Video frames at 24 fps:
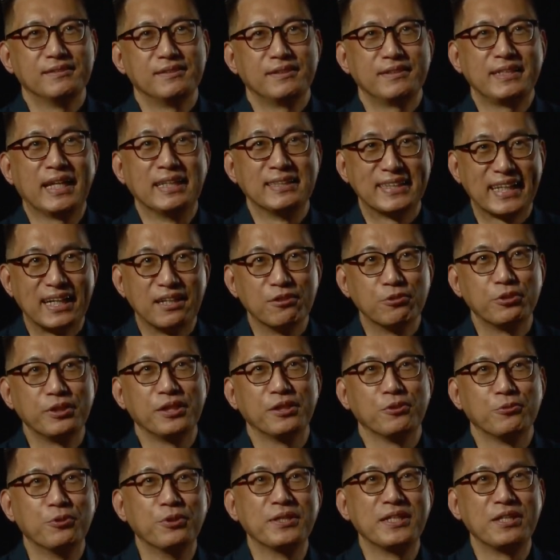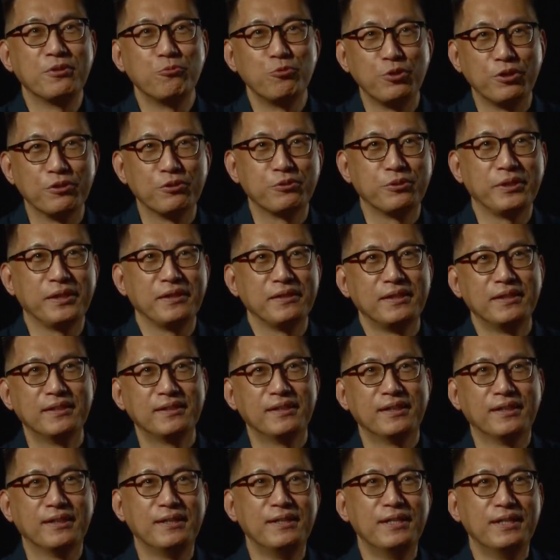演唱会或音乐会。
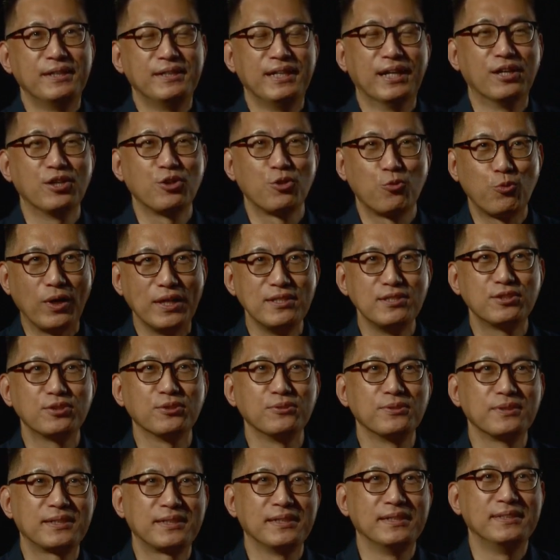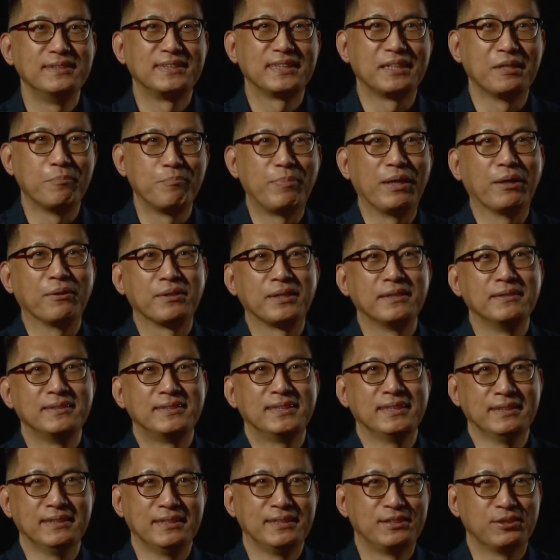啊，然后观众跟这个表演
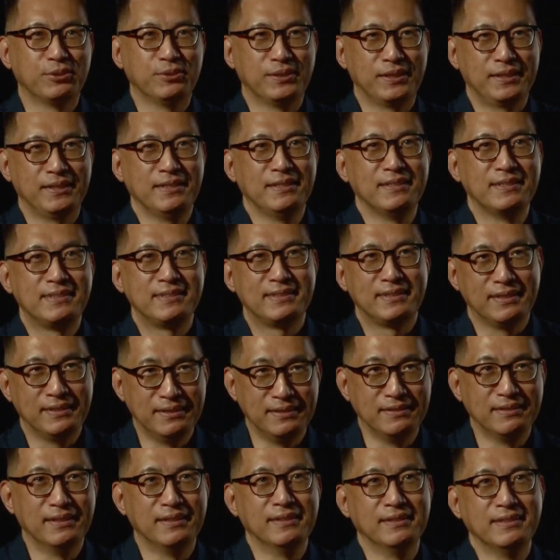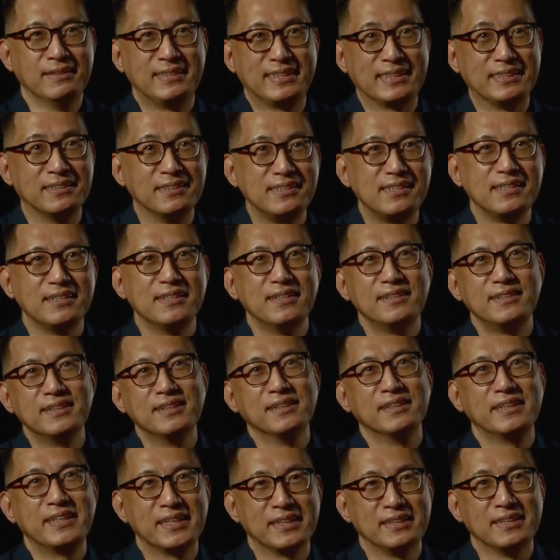者一种很很呃直接
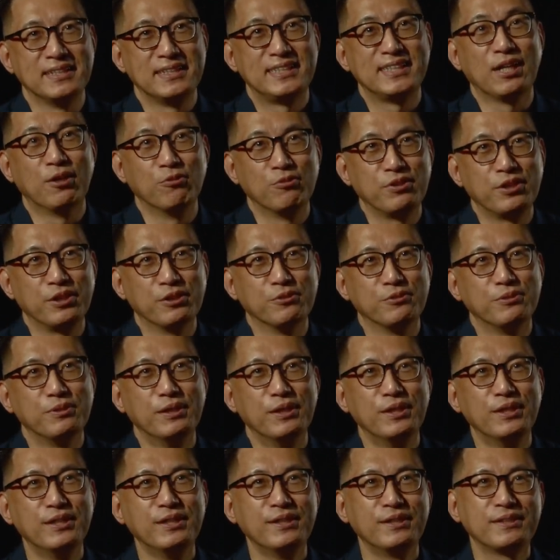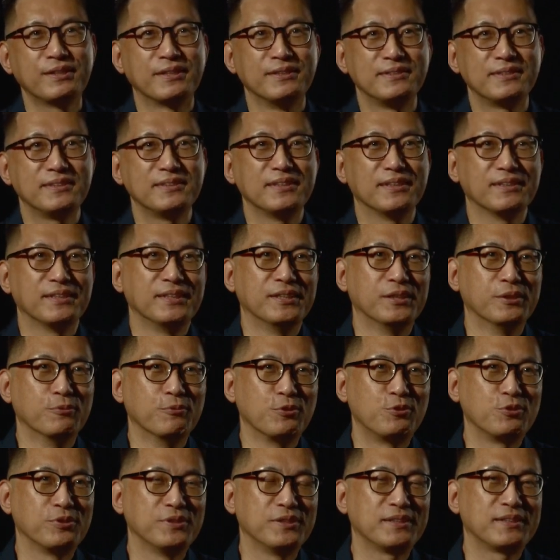热烈的交流，可是我
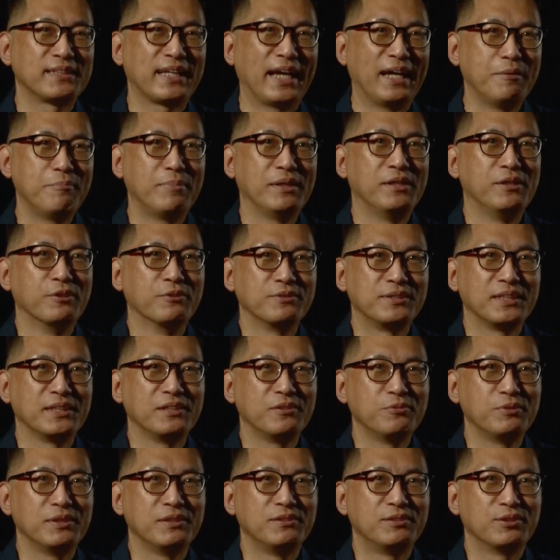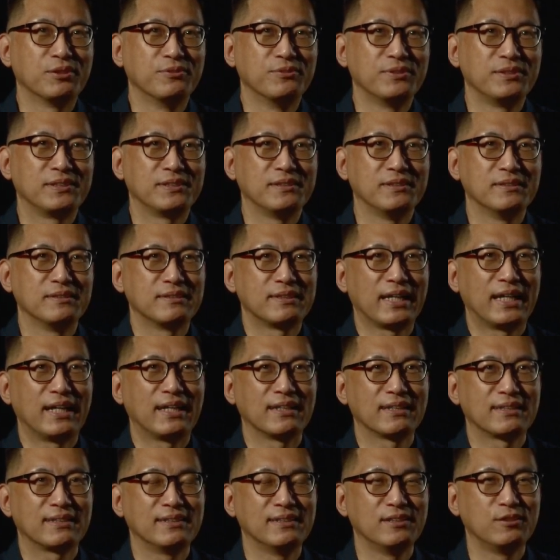觉得台北流行音乐中心它
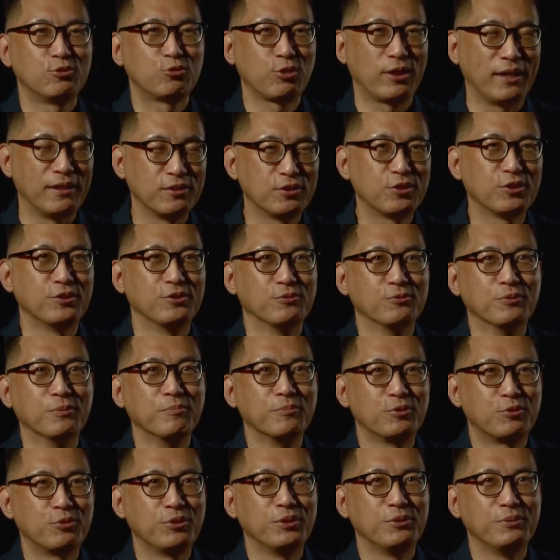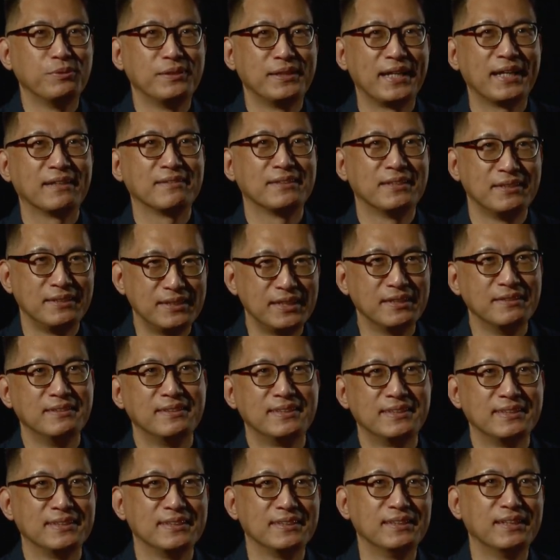跟传统我们对于那样的认
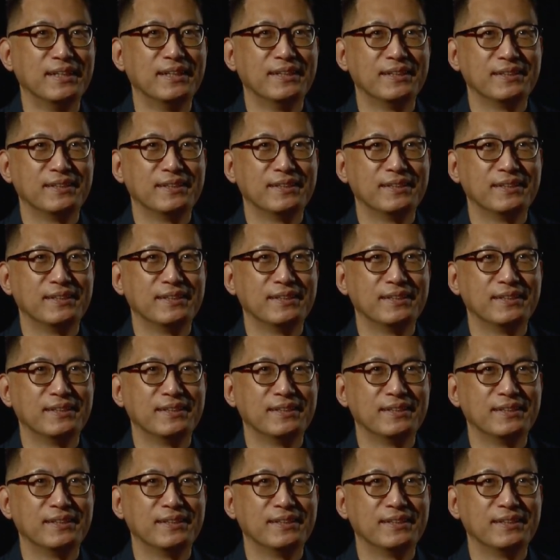知，